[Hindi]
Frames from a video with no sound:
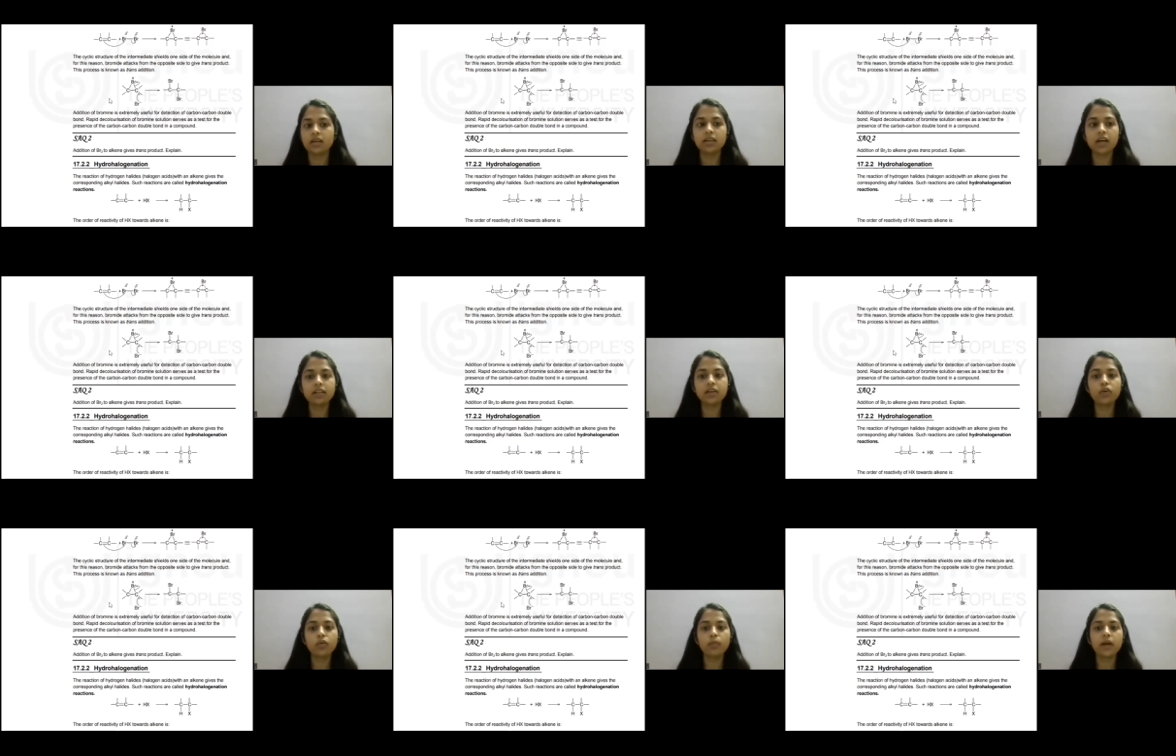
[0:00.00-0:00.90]
याद
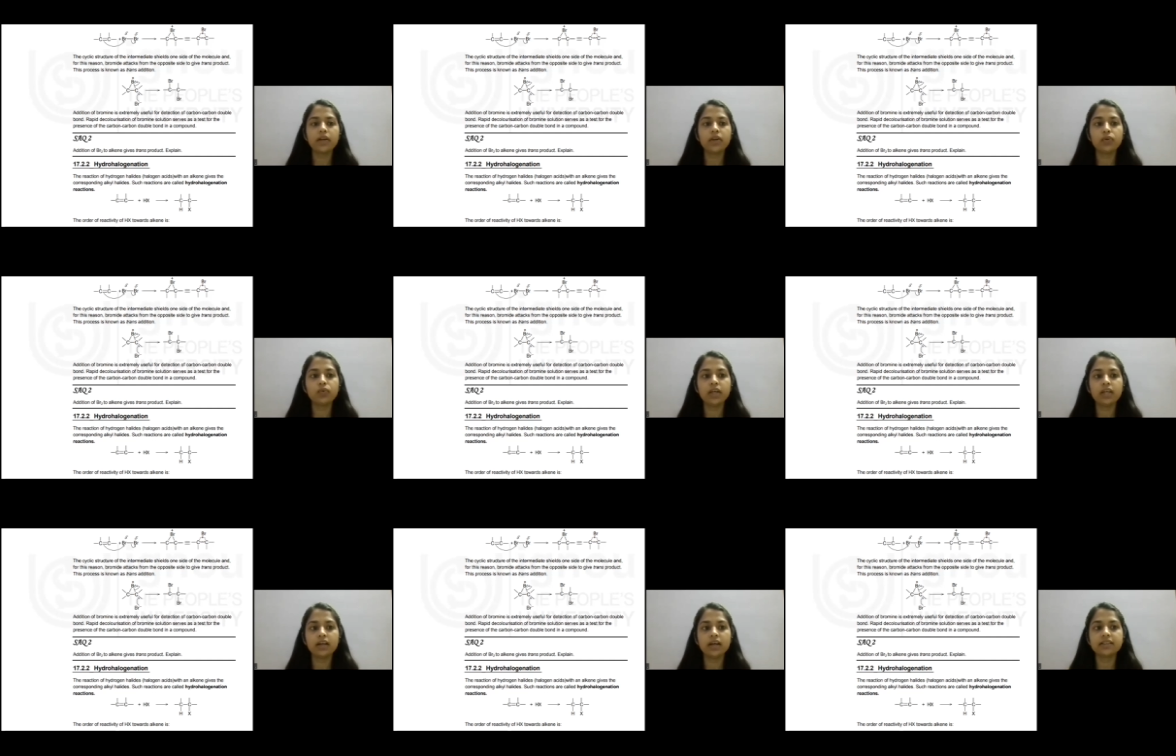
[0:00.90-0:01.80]
करो पेंट टू
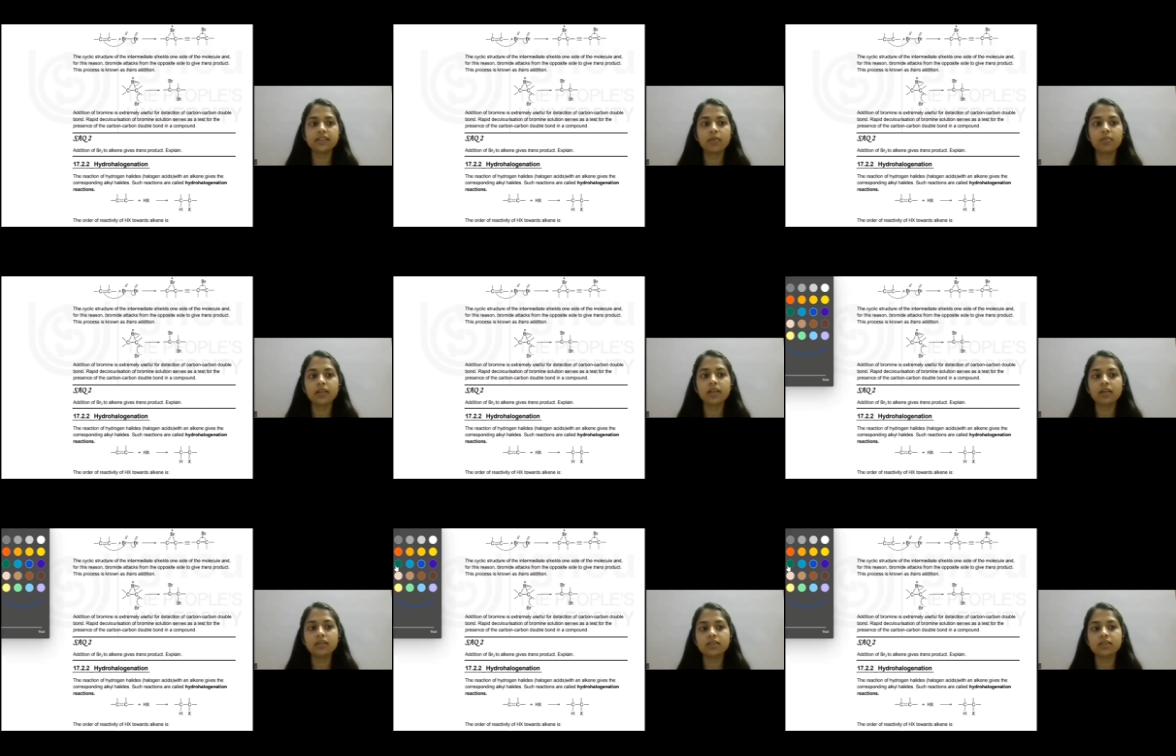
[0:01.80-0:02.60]
इन का एग्जाम्पल था